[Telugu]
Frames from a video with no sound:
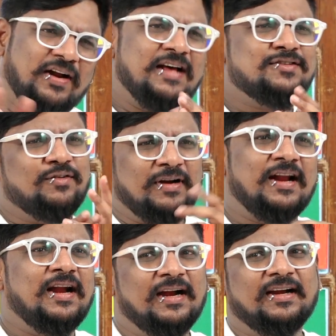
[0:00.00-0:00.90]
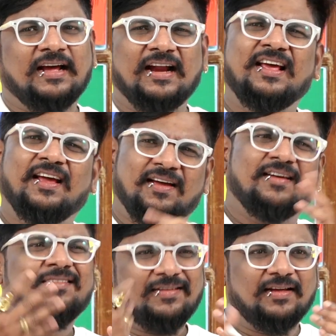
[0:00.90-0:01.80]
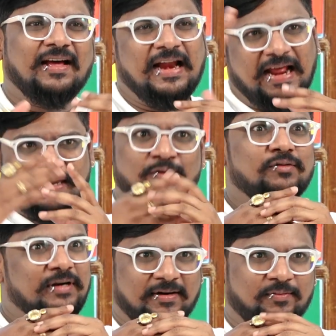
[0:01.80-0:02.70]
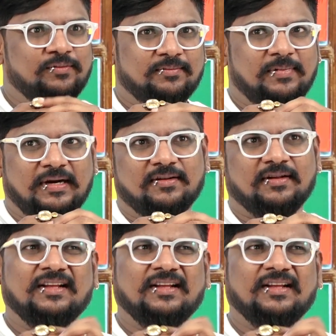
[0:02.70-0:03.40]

రాసుకున్నారు అన్నట్టుగానే అలా అనుకున్నాను బట్